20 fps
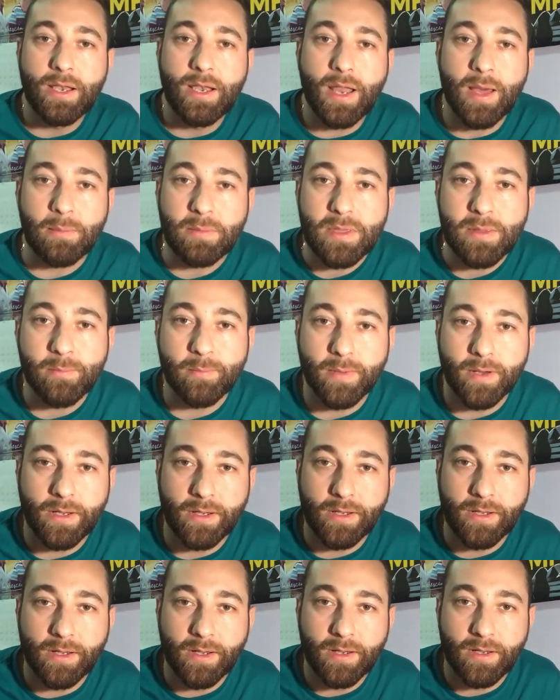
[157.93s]
la
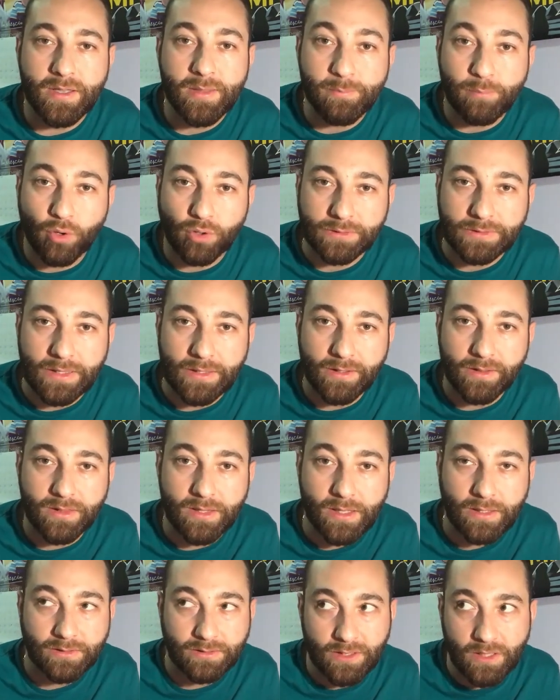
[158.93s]
misma
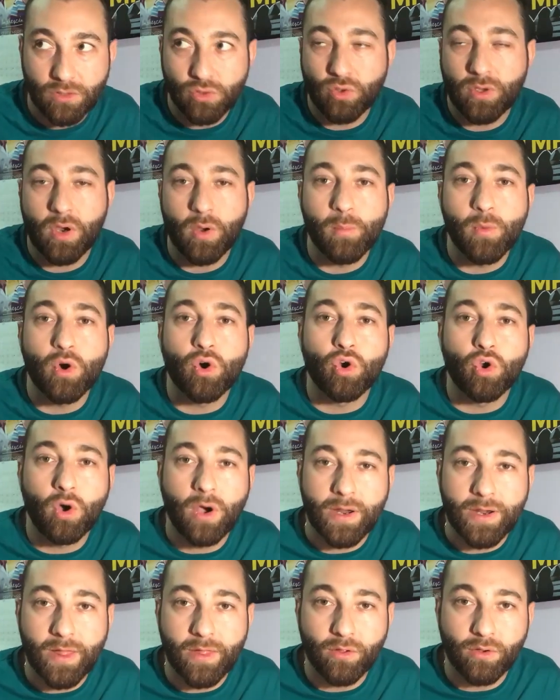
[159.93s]
importancia. Entiendo que a lo mejor
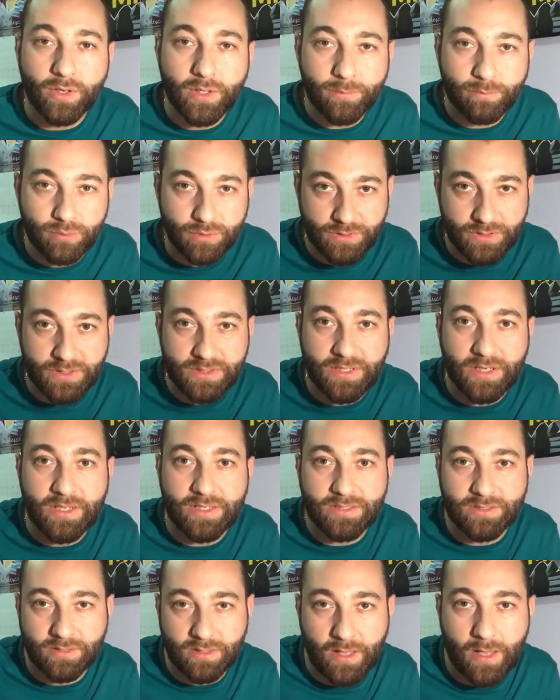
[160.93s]
los ganadores, pues sí se
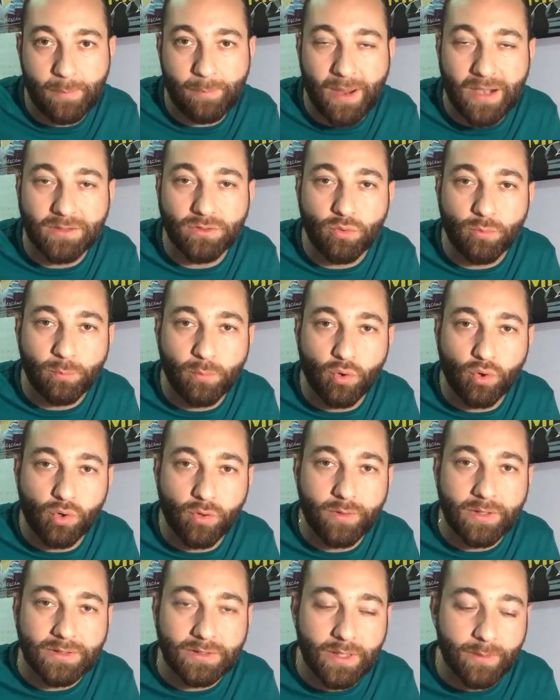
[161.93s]
les aparte un
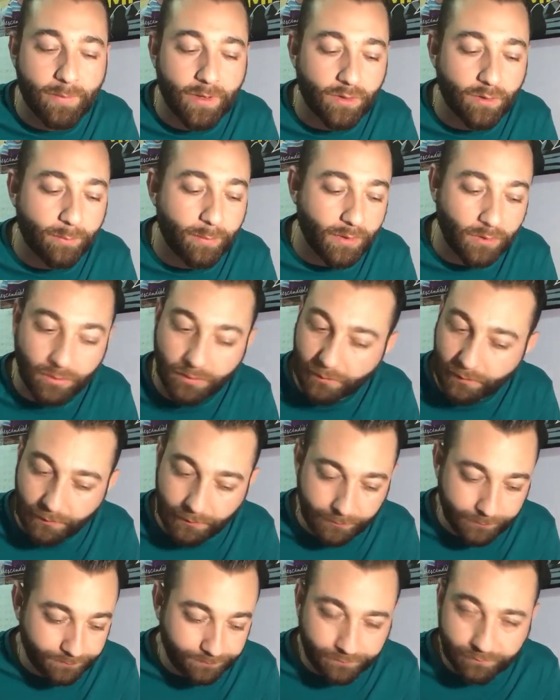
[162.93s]
poco del tema, ¿no? Pero
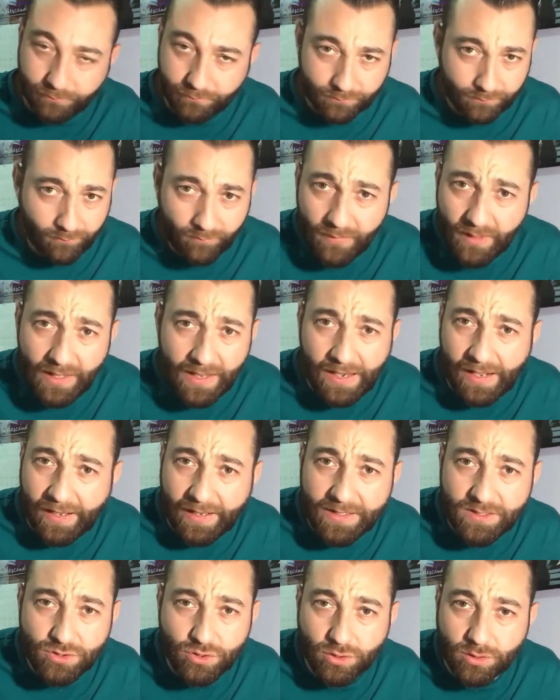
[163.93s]
el
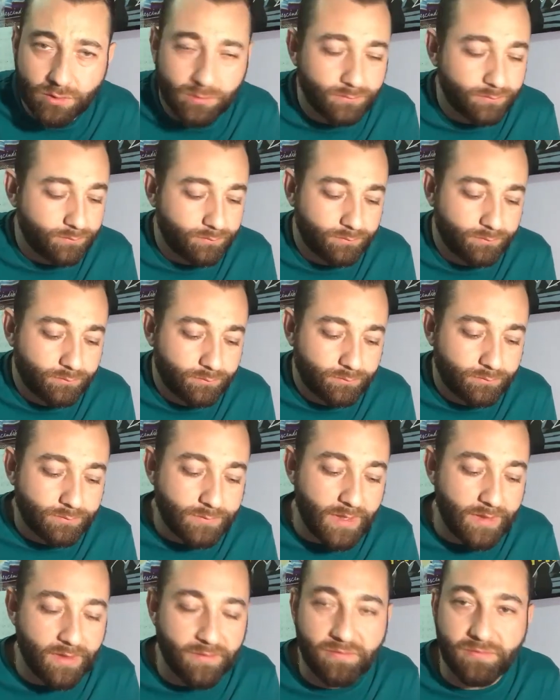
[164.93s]
resto,
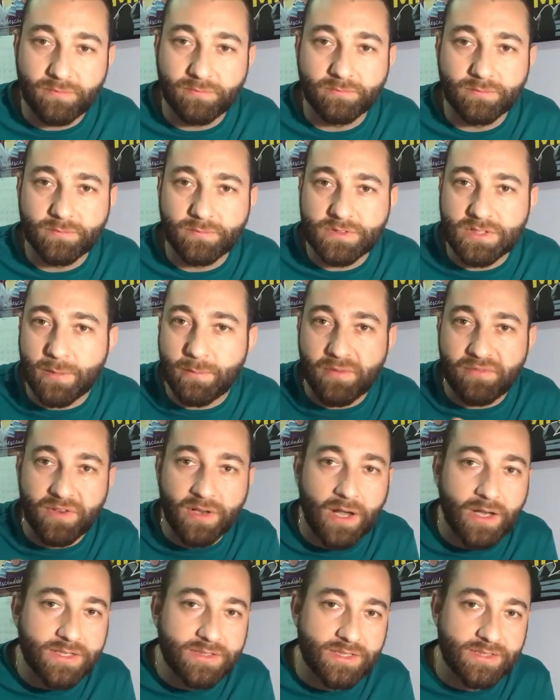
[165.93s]
de
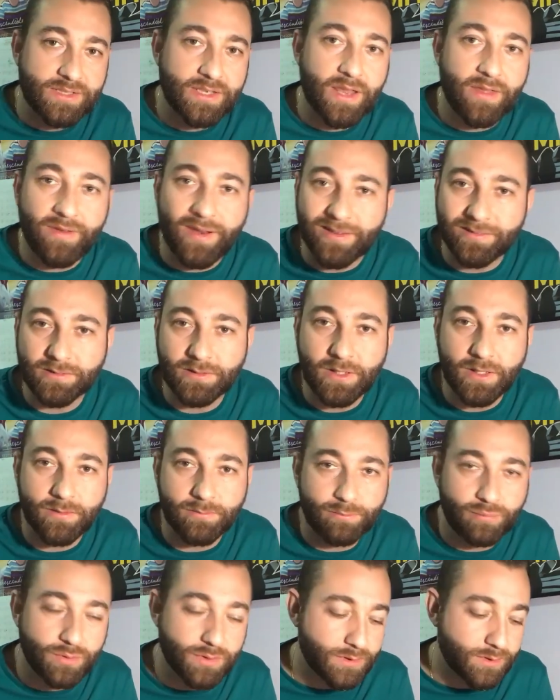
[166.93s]
semifinalistas en adelante,
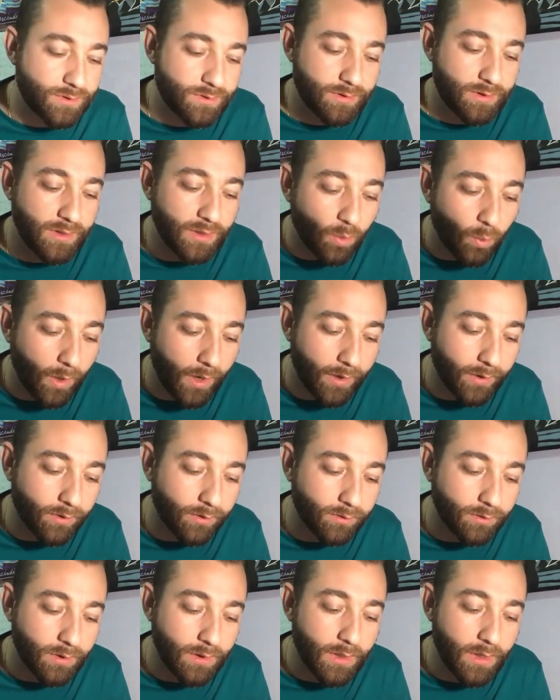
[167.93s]
pues igual,
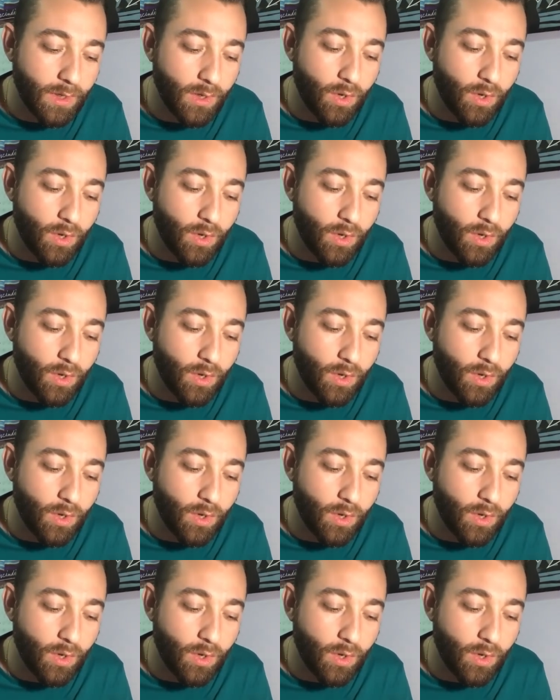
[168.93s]
¿no?